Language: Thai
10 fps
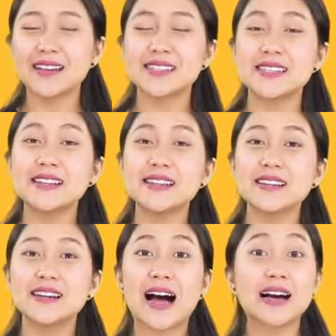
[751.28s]
สีเห
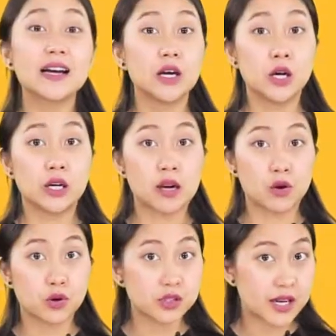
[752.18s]
ลืองเรา
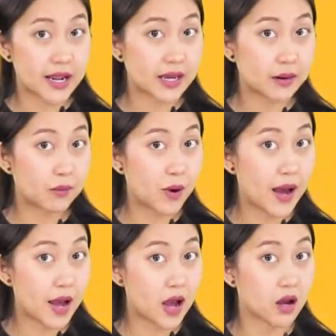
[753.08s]
ก็ใช้คำว่า